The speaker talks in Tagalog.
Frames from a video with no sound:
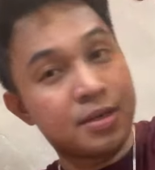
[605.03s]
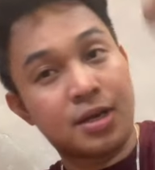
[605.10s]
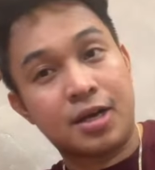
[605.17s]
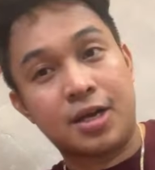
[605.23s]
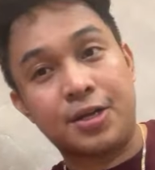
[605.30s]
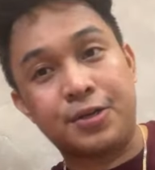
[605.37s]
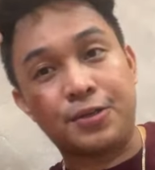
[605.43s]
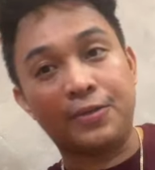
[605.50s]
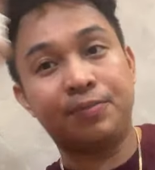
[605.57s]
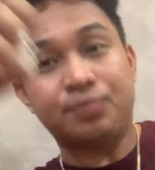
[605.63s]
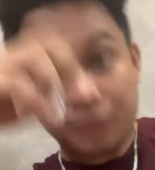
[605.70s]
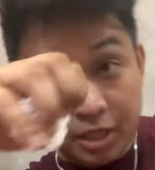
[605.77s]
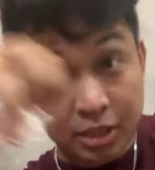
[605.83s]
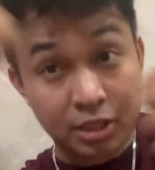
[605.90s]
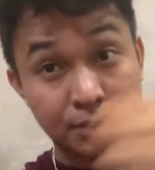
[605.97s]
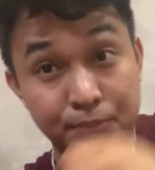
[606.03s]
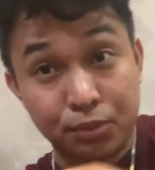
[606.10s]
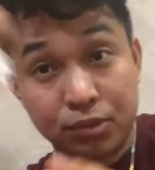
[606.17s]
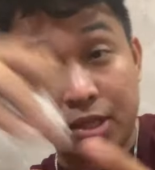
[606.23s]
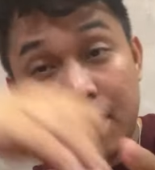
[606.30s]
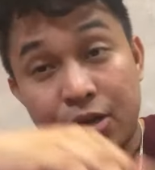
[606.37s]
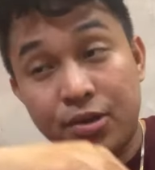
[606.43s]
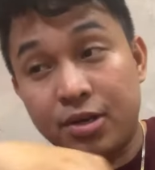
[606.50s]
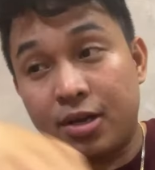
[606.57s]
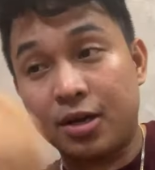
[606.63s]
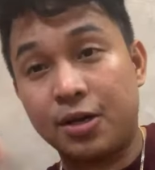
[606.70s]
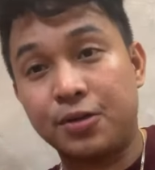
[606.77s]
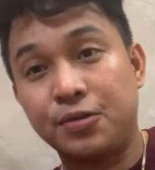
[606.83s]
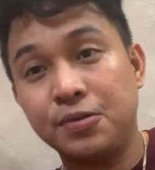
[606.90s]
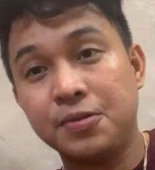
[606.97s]
ng ano. Nagkatid po tayo ng
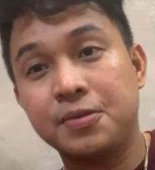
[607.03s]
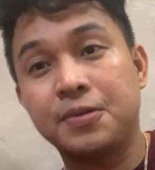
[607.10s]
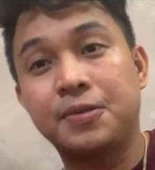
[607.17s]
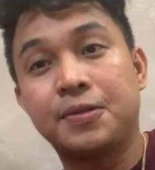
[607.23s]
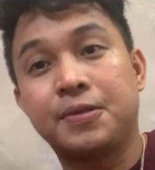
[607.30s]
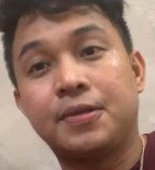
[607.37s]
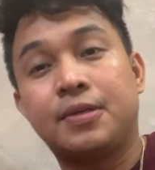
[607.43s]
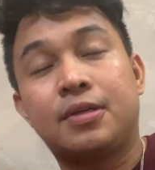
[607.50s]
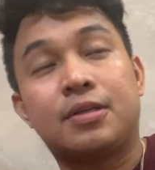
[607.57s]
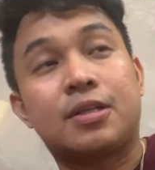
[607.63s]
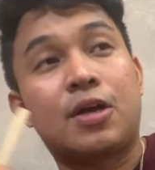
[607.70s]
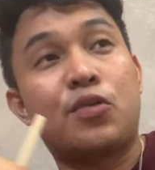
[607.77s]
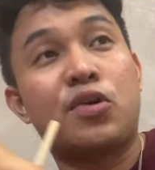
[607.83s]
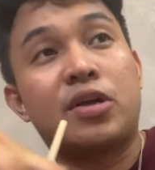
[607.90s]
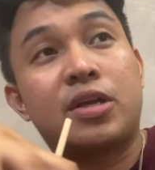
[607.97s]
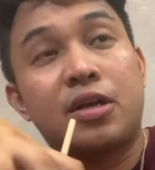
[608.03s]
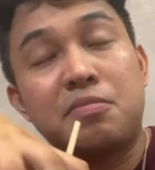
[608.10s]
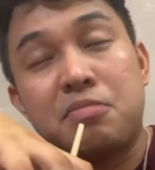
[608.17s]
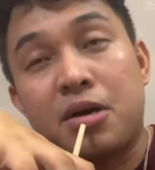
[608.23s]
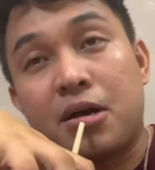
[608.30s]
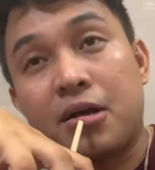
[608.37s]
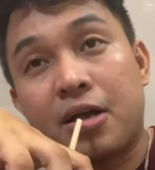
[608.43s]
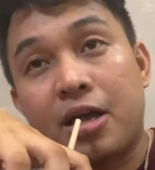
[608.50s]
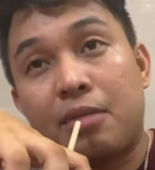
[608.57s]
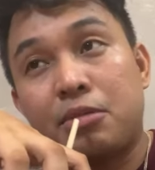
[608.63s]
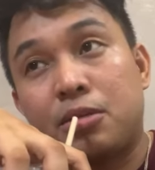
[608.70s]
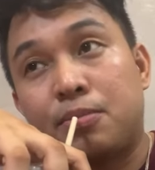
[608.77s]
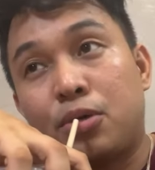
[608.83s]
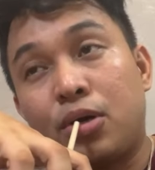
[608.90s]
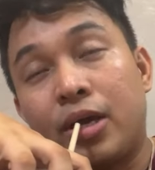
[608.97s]
ano. Tawag yan, mga
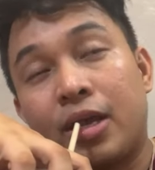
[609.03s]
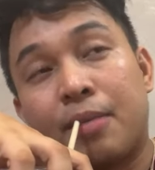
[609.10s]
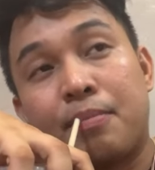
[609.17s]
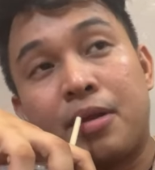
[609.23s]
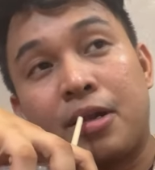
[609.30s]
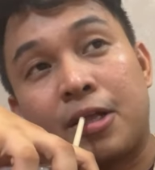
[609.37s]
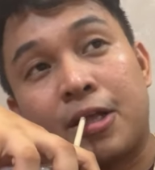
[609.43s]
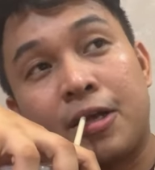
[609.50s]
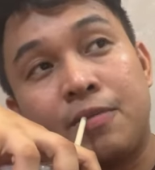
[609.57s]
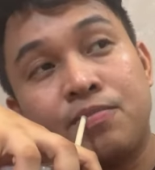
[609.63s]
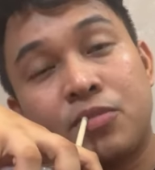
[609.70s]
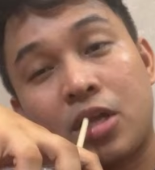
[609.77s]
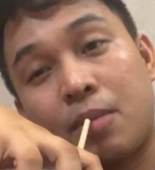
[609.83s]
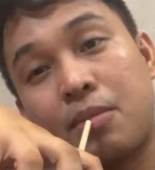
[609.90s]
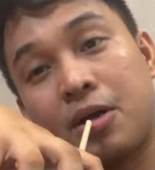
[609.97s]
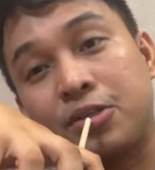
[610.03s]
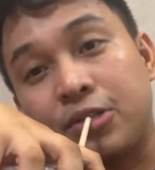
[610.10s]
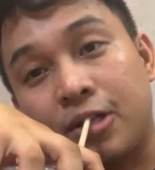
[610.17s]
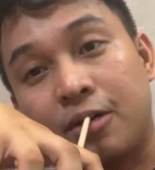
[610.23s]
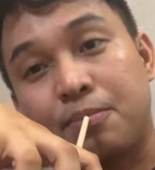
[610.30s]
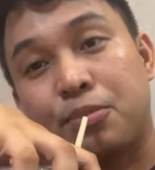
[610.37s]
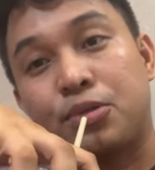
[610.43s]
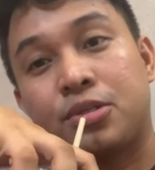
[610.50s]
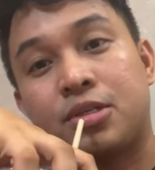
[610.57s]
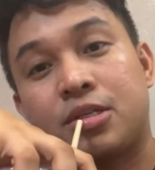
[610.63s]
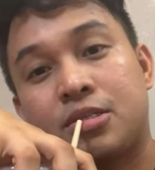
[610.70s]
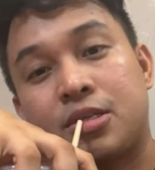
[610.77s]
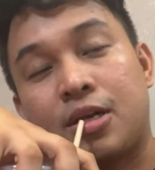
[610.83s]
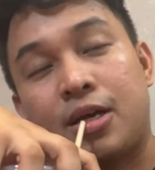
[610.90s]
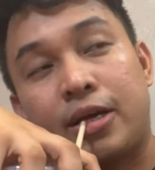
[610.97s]
gamit po kay Melka. Abangan niyo na lang po siya
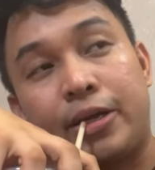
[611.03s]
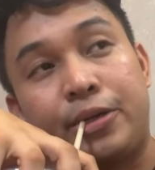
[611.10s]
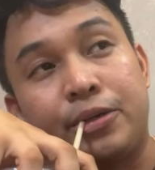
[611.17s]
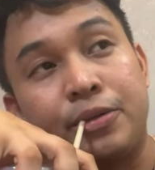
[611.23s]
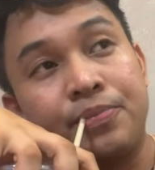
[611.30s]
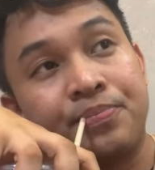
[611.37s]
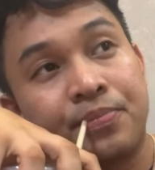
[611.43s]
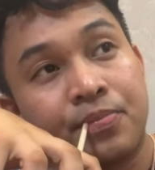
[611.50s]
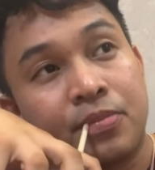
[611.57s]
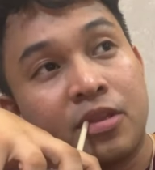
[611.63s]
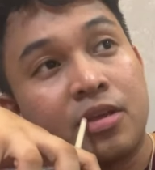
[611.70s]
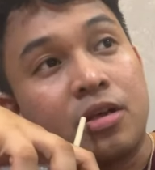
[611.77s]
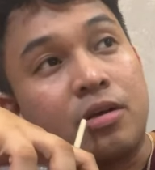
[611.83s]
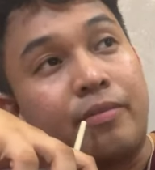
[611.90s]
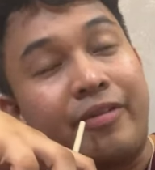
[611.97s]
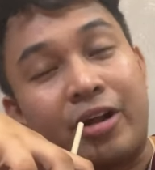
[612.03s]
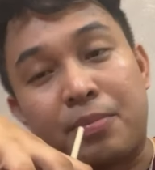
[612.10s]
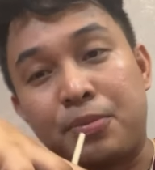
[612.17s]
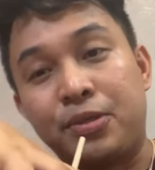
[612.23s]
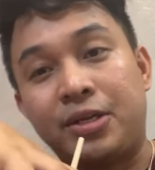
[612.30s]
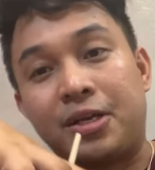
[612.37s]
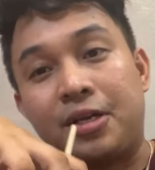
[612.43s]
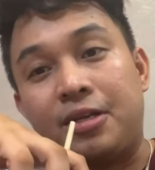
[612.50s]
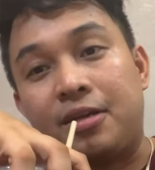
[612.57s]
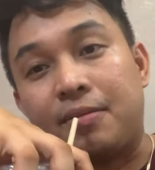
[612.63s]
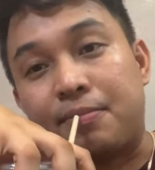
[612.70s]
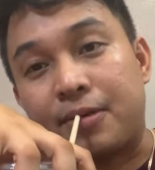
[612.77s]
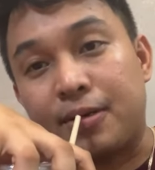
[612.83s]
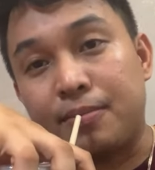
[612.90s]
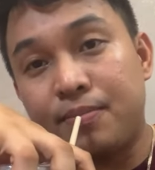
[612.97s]
sa ano. Vlog po ni Kalinga
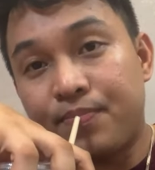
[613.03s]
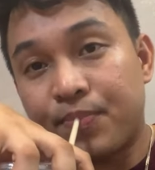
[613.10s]
Prab.